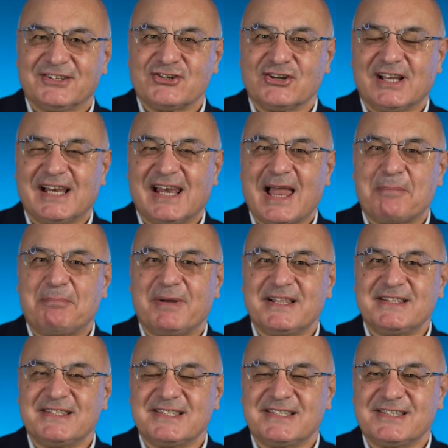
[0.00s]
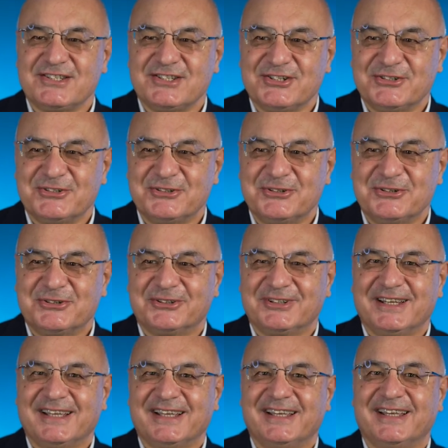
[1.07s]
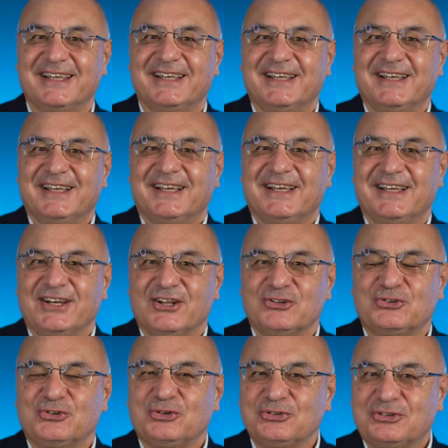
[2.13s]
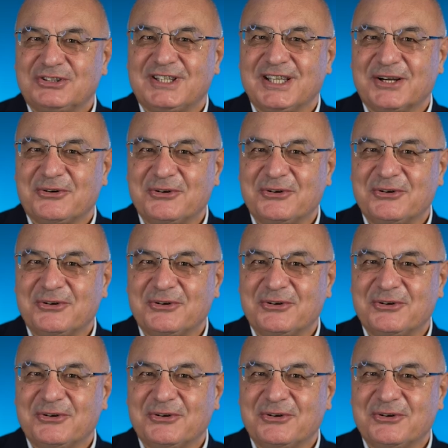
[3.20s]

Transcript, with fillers: cioè la pensione, eh, no? tutte